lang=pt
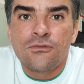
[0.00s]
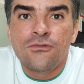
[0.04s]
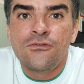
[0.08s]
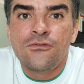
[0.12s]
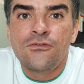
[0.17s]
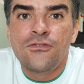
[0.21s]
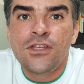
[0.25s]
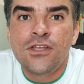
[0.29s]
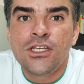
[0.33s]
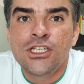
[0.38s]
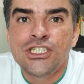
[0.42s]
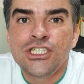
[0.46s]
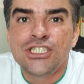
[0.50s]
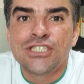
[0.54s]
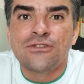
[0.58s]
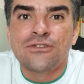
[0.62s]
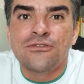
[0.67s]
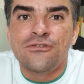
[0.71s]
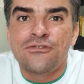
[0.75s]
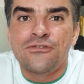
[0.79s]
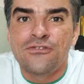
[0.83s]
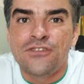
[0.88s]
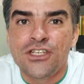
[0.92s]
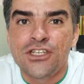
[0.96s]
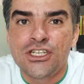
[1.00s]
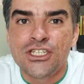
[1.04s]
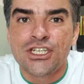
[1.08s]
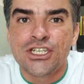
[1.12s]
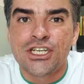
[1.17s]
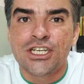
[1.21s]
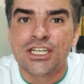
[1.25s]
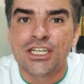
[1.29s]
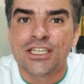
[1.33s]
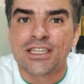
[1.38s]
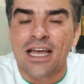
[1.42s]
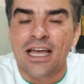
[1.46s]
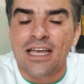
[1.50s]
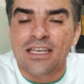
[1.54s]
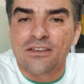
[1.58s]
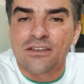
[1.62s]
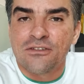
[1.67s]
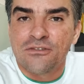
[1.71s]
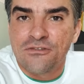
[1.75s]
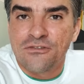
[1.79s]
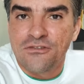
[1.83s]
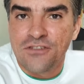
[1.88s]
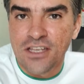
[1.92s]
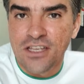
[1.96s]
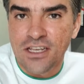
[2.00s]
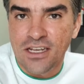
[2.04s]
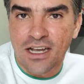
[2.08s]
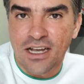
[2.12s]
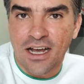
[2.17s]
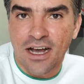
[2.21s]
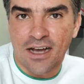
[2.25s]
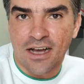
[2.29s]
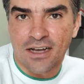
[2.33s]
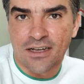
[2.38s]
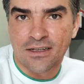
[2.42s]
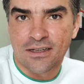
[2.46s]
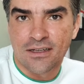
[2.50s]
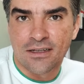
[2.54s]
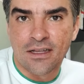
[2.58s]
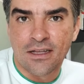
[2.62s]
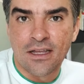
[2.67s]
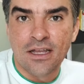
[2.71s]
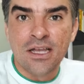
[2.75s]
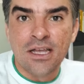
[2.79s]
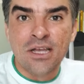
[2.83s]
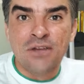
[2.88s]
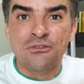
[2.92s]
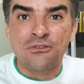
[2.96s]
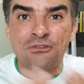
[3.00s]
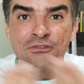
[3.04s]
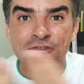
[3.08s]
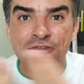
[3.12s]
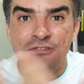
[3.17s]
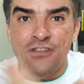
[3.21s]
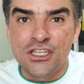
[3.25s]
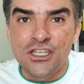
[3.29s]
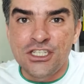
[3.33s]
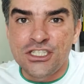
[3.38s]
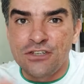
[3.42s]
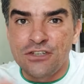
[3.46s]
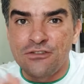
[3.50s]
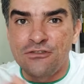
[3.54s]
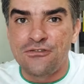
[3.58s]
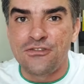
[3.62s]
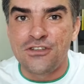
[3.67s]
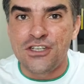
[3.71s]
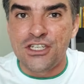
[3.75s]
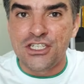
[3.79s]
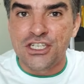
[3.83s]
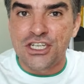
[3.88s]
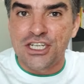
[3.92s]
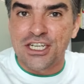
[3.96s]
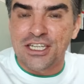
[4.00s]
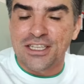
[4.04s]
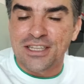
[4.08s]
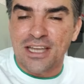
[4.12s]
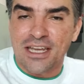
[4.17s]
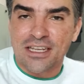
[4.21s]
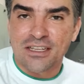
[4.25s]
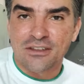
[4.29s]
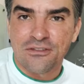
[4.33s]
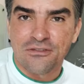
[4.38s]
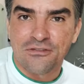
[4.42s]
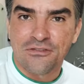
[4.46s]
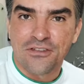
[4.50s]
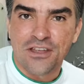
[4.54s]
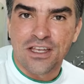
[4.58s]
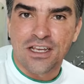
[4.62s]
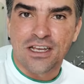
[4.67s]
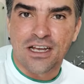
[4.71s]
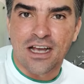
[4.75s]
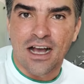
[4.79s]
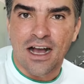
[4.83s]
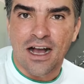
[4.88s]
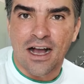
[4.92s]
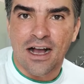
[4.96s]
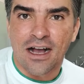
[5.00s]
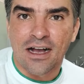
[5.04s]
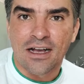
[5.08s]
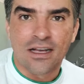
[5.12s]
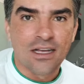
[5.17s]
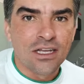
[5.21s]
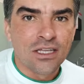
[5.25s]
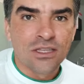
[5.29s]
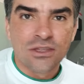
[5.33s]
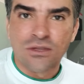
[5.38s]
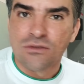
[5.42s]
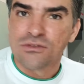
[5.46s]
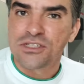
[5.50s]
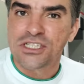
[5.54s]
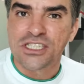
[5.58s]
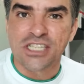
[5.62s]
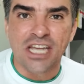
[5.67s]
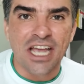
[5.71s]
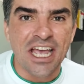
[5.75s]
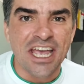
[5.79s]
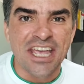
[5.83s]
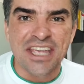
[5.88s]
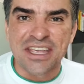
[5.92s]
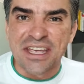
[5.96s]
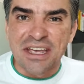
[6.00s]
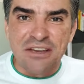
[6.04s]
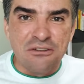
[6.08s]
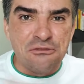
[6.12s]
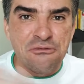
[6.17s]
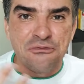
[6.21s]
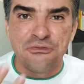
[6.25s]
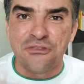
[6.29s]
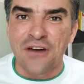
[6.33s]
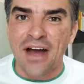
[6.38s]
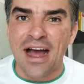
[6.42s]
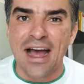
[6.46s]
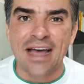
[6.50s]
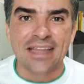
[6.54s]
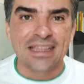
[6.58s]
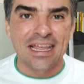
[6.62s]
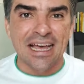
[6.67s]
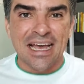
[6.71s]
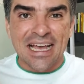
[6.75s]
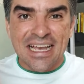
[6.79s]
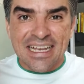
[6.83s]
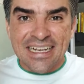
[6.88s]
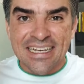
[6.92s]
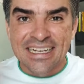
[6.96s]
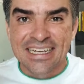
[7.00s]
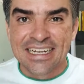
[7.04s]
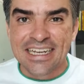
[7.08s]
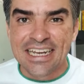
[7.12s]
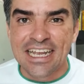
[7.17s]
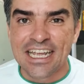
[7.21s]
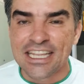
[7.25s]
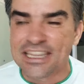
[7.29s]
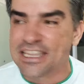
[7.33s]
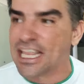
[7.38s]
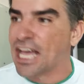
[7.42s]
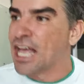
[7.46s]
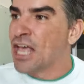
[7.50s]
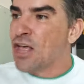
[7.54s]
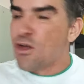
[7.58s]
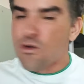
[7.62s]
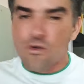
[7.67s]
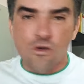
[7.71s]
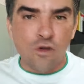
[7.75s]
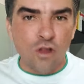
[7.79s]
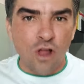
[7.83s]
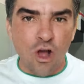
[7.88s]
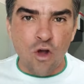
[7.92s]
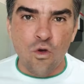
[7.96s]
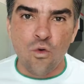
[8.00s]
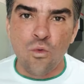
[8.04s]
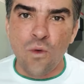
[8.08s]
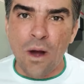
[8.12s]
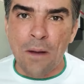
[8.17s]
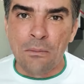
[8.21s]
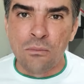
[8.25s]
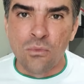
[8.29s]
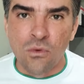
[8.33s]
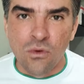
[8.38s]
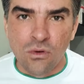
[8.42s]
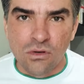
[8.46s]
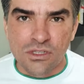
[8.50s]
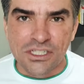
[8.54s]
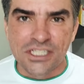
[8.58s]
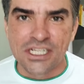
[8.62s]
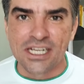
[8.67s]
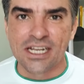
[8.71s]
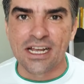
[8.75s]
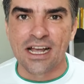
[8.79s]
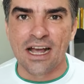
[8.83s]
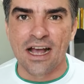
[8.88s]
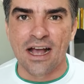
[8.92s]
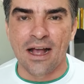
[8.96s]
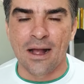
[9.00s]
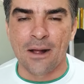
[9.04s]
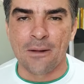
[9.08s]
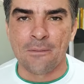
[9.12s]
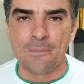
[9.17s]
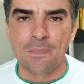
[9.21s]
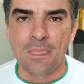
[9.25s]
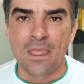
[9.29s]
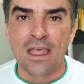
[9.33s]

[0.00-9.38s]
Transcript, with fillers: Finge, finge que tá que fica. Finge, finge que tá que fica. Não sei, fala, grita, coloca uma música.